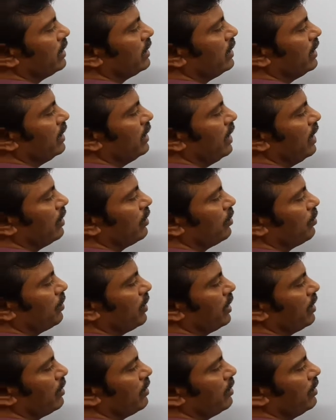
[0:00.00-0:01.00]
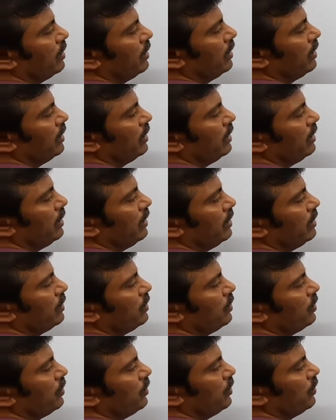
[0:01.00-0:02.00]
ఎంత నాలుగు రూపాయలు
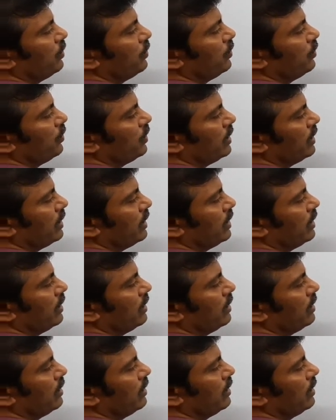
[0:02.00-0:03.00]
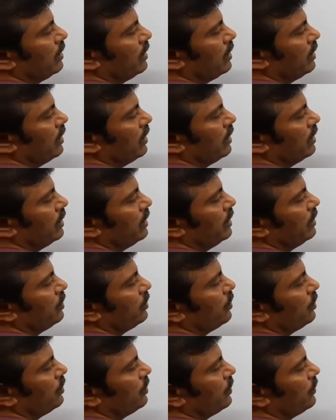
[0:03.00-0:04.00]
ఇంటూ వంద అంటే
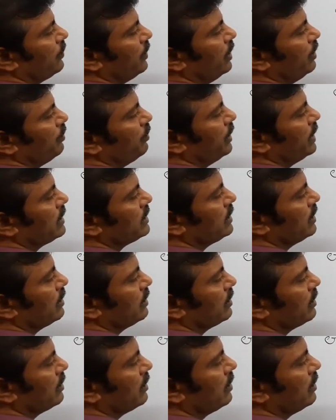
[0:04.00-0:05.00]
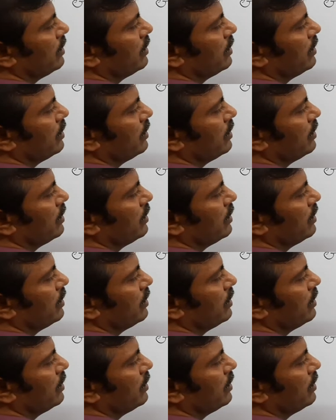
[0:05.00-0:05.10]
ట్వంటీ ఫైవ్ పర్సెంట్